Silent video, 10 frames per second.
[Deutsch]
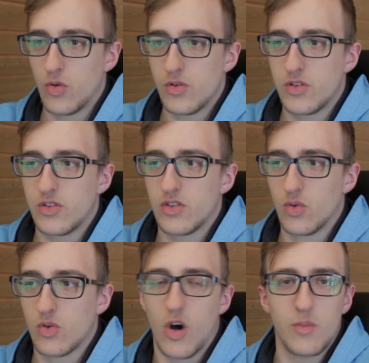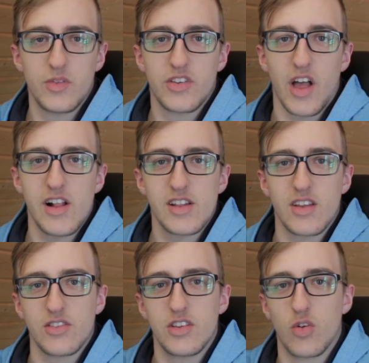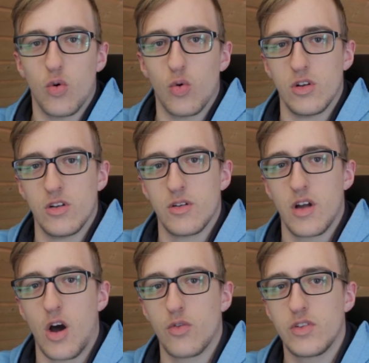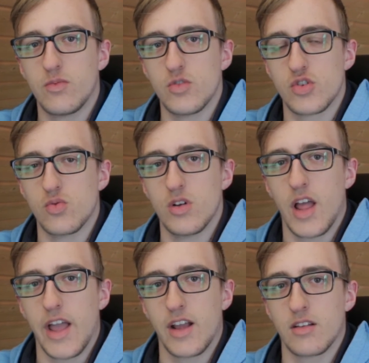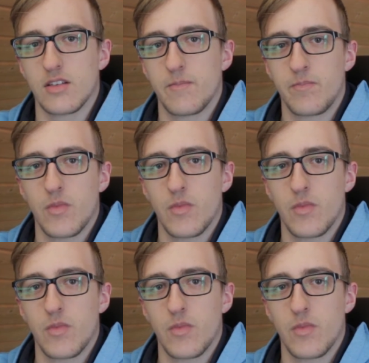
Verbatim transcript: Und so kommt es halt, dass die Kohle auf diesem Stuhl hängt